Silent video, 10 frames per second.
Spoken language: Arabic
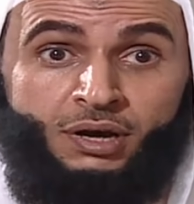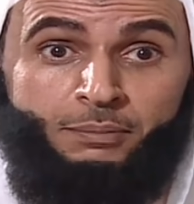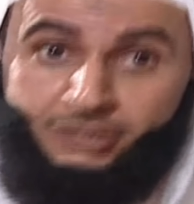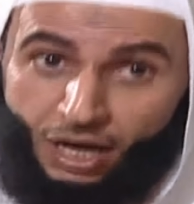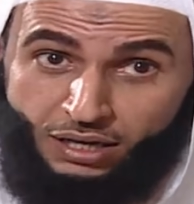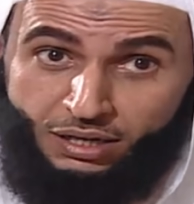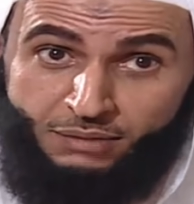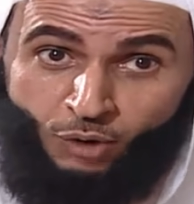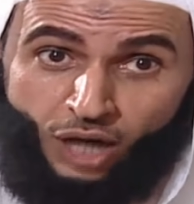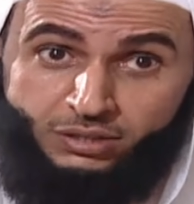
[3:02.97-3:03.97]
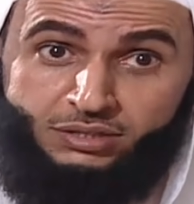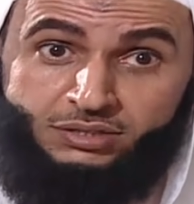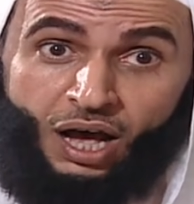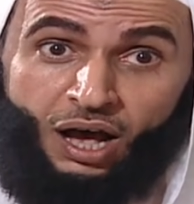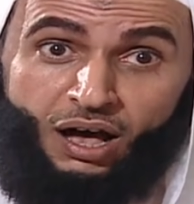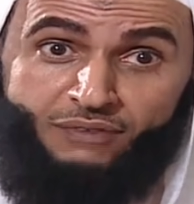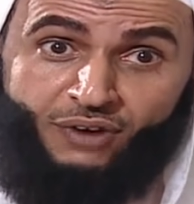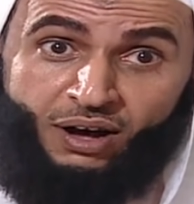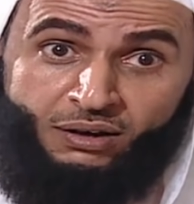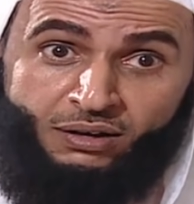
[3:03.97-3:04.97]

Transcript: بتاع مخطط الصحافة